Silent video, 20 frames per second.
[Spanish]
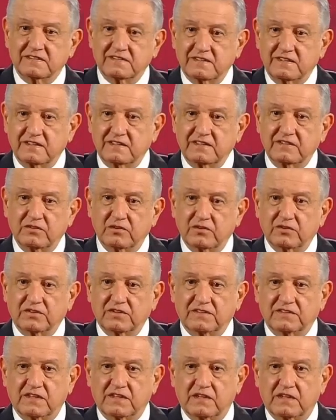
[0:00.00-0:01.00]
en los
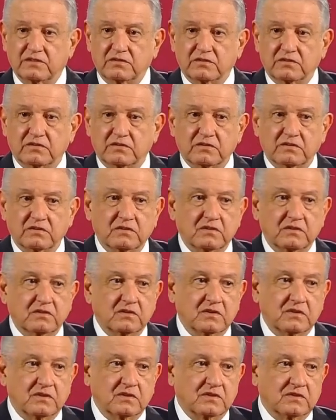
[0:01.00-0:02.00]
estados.
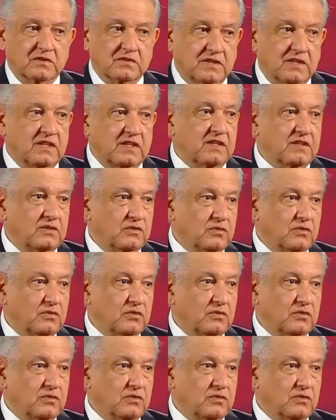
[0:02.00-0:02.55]
Si